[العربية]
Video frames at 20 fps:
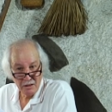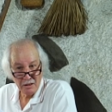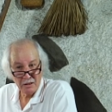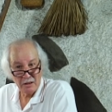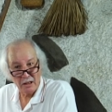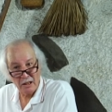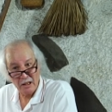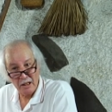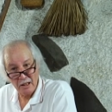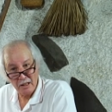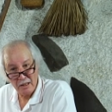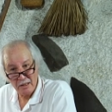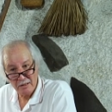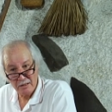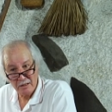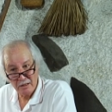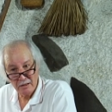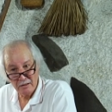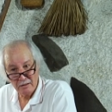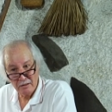نقا راس
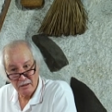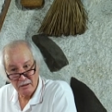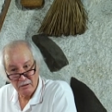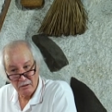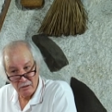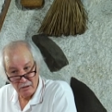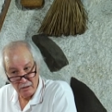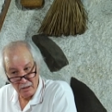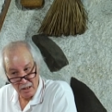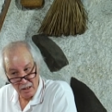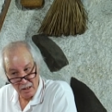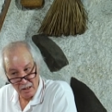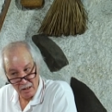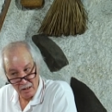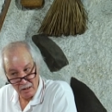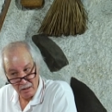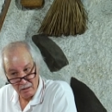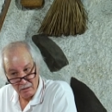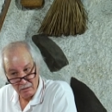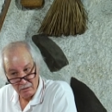تين
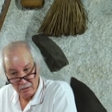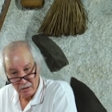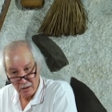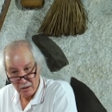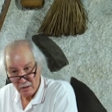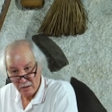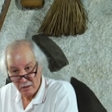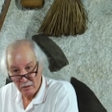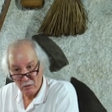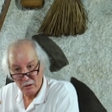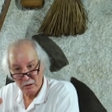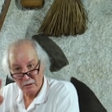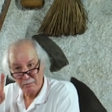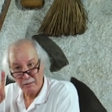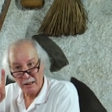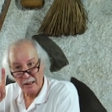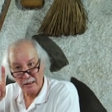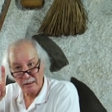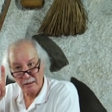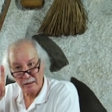لا إخصوات
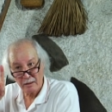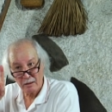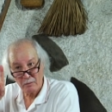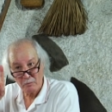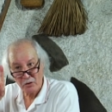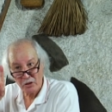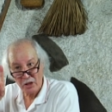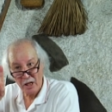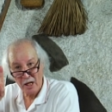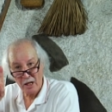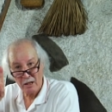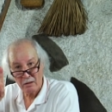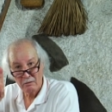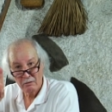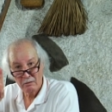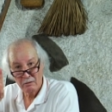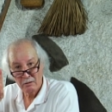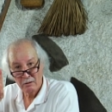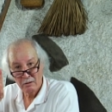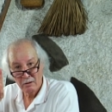باريق مشا